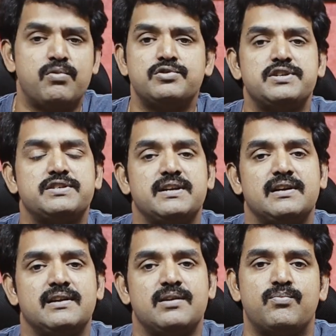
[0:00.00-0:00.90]

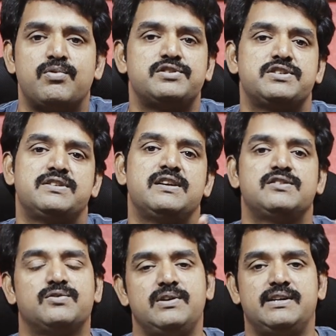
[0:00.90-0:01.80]
பொசிஷனல்
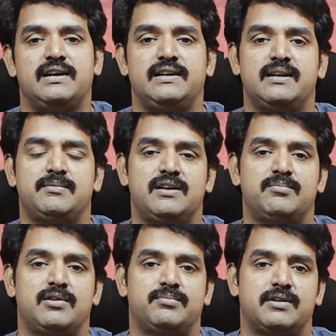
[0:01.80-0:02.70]
பொசிஷனல்னு சொல்லிட்டாலே நம்ம
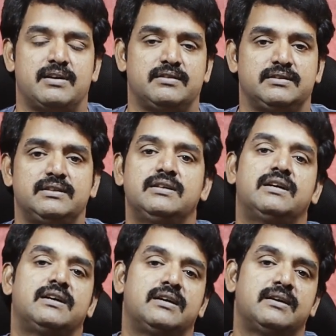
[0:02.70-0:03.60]
என்ன பண்ண போகிறோம்னா வந்து
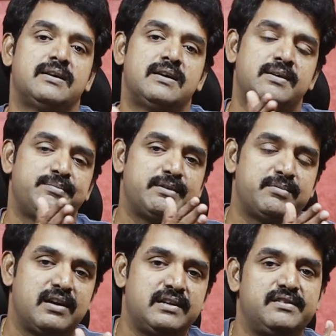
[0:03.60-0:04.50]

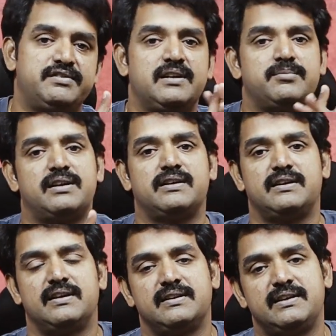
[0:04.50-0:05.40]
பெரும்பாலும் நிஃப்டியில்
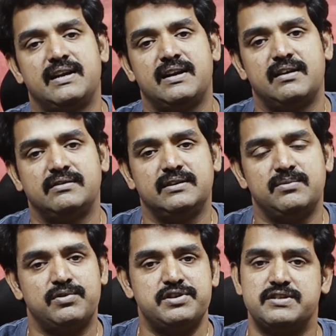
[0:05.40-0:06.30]
பண்ணுறது நல்லது ஆனால் வந்து
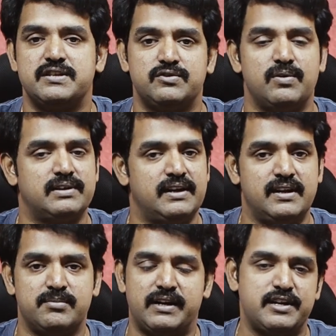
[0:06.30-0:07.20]
பொசிஷனல்
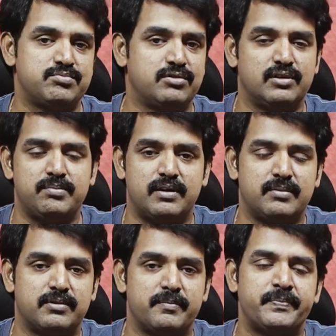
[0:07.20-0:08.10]
சொல்லிட்டாலே நம்ம ரேஞ்ச் போன் தான்
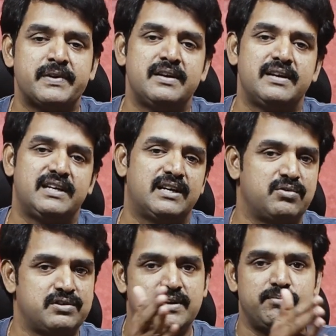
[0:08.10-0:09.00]
பண்ண போகிறோம்
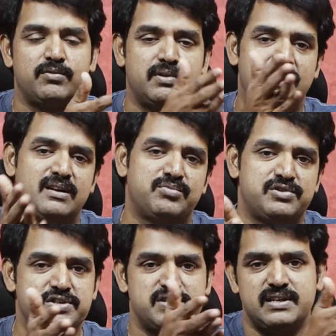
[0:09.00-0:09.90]
என்னோடய ஒர்க் ஷாப்பில் கூட நான்
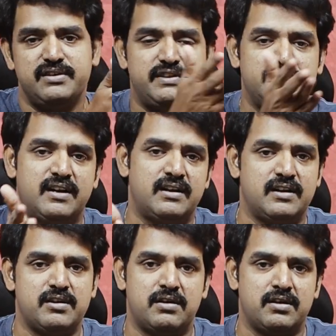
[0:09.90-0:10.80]
பொசிஷனல் நிஃப்டி தான்
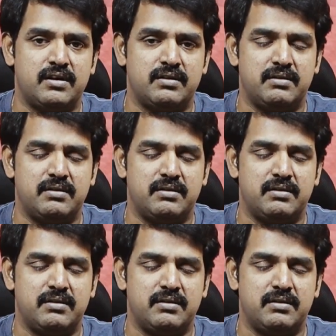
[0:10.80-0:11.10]
நான்